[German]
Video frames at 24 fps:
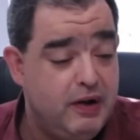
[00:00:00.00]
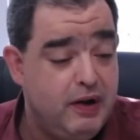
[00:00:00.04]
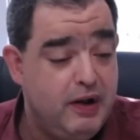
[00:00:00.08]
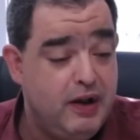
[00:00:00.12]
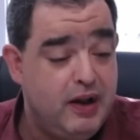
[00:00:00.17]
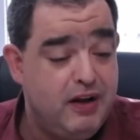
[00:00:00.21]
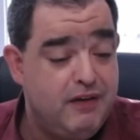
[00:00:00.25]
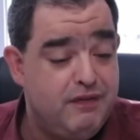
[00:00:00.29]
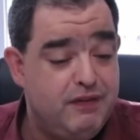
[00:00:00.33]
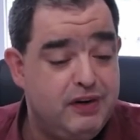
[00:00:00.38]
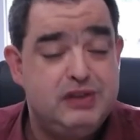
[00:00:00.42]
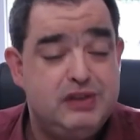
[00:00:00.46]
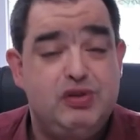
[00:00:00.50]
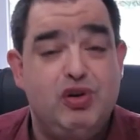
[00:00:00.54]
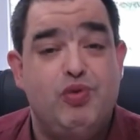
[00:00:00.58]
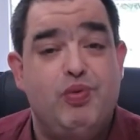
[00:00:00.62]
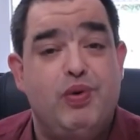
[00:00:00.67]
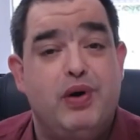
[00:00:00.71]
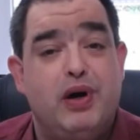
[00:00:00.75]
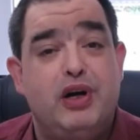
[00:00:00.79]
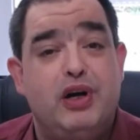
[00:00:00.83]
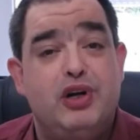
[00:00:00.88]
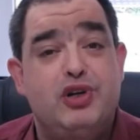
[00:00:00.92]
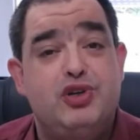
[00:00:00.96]
was für
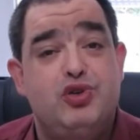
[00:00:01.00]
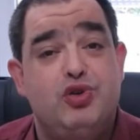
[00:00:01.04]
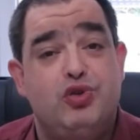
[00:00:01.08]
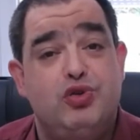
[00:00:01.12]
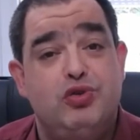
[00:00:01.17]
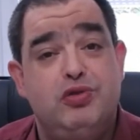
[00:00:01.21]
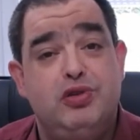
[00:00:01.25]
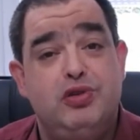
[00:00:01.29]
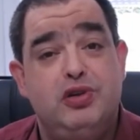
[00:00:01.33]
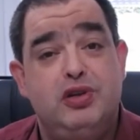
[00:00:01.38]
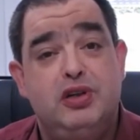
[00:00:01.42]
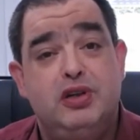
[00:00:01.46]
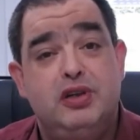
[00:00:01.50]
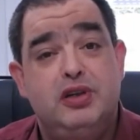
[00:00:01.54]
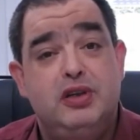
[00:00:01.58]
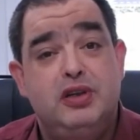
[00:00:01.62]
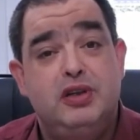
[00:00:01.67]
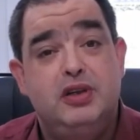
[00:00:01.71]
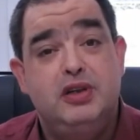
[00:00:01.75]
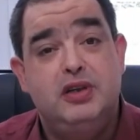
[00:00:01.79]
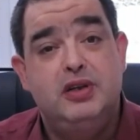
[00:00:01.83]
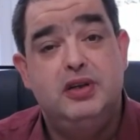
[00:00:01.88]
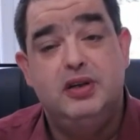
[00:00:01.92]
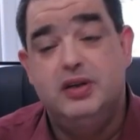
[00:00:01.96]
Überraschungen
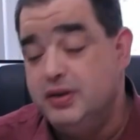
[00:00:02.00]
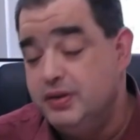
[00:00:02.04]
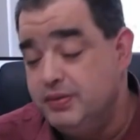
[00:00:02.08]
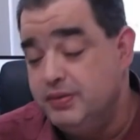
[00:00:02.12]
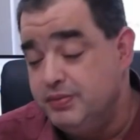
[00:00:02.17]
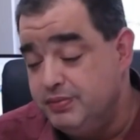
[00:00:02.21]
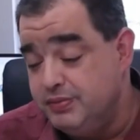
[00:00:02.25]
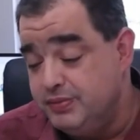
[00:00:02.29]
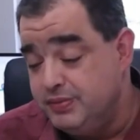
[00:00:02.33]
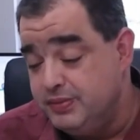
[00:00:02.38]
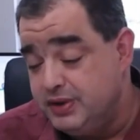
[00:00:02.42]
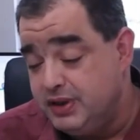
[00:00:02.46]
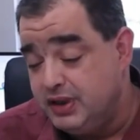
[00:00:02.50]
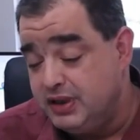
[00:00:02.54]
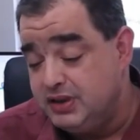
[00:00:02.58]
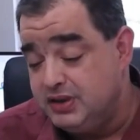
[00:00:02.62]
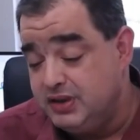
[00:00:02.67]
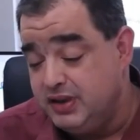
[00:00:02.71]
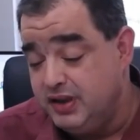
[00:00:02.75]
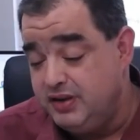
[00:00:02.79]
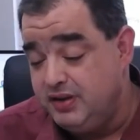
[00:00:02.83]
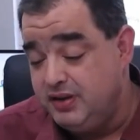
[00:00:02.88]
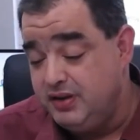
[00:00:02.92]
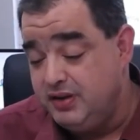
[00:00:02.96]
ähm, das
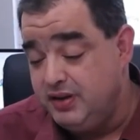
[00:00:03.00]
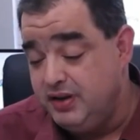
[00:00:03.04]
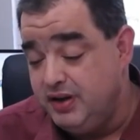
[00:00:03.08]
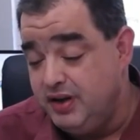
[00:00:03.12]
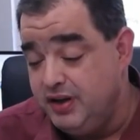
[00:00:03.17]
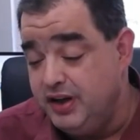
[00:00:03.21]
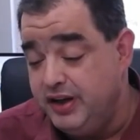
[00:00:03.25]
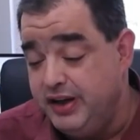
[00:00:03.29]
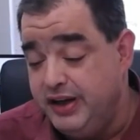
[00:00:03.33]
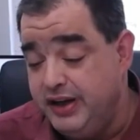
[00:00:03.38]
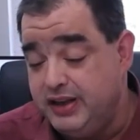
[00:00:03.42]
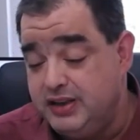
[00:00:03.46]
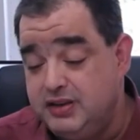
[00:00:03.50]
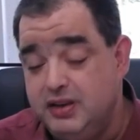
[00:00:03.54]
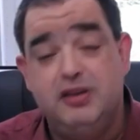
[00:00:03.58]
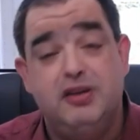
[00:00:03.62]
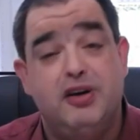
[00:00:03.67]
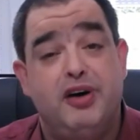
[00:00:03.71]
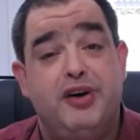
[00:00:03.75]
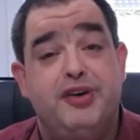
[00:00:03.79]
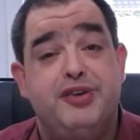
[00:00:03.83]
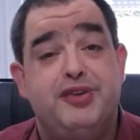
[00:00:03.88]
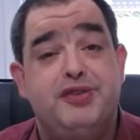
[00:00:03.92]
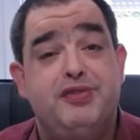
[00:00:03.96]
Set in der nächsten
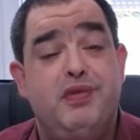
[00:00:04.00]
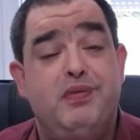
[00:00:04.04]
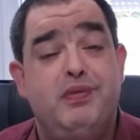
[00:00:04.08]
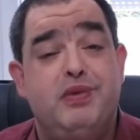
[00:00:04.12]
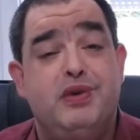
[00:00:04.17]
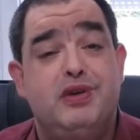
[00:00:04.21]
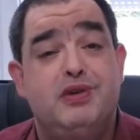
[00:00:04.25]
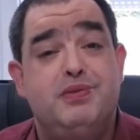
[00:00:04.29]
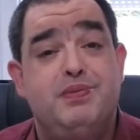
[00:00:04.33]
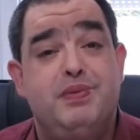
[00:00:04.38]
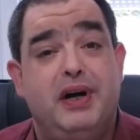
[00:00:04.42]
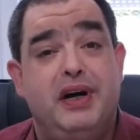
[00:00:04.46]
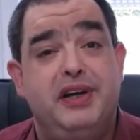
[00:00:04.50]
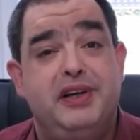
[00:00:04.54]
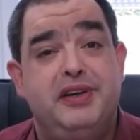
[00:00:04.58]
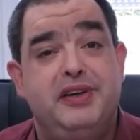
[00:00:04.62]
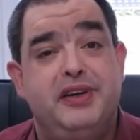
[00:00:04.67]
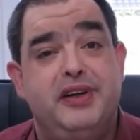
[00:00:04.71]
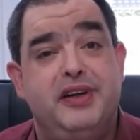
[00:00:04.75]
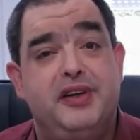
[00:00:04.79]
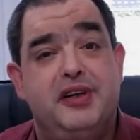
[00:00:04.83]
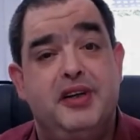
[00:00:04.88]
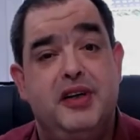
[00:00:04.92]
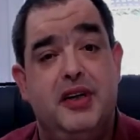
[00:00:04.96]
Etage für mich
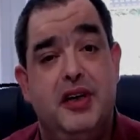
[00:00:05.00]
bereithält.